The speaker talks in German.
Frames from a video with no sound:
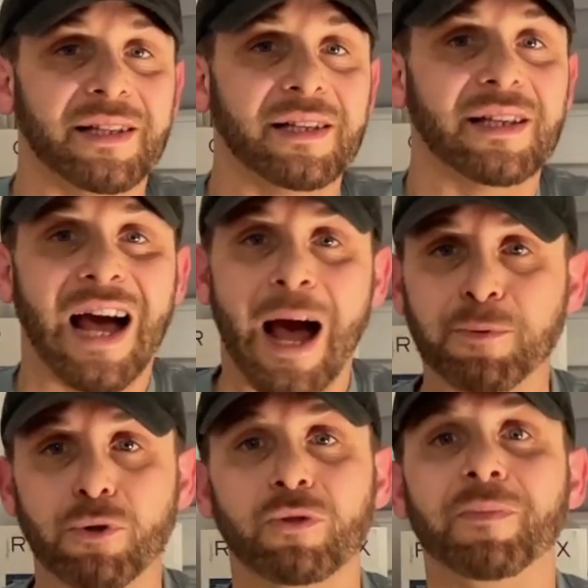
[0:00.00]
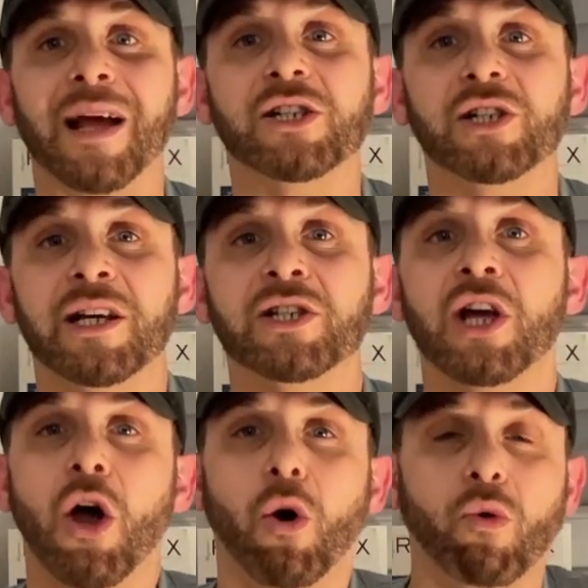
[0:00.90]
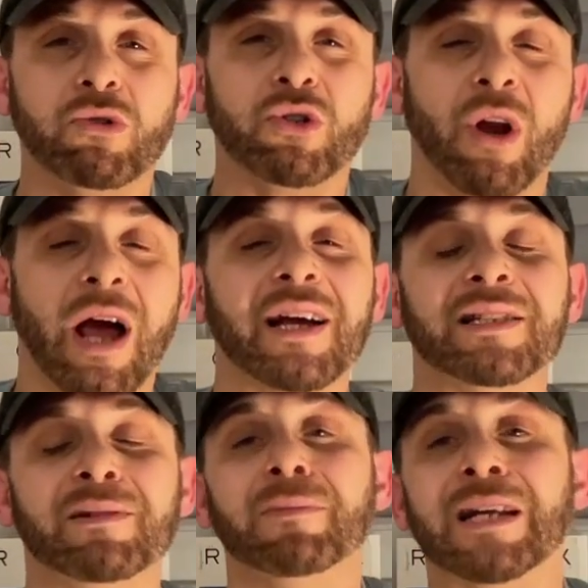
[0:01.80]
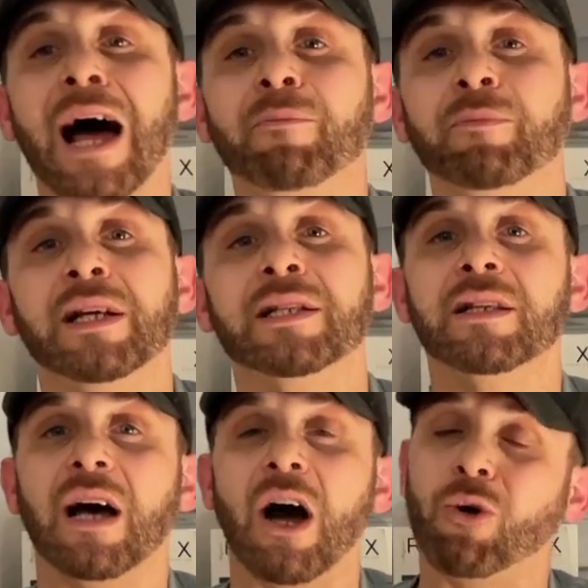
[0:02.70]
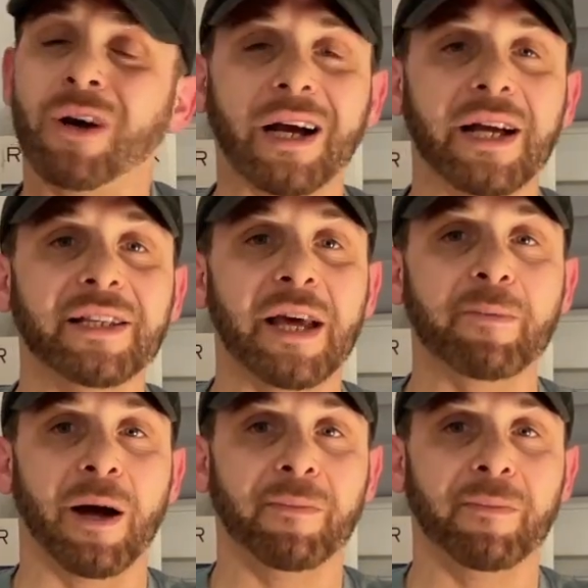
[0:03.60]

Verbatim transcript: ist absolut menschlich und solange es im Rahmen ist, auch gar kein Thema.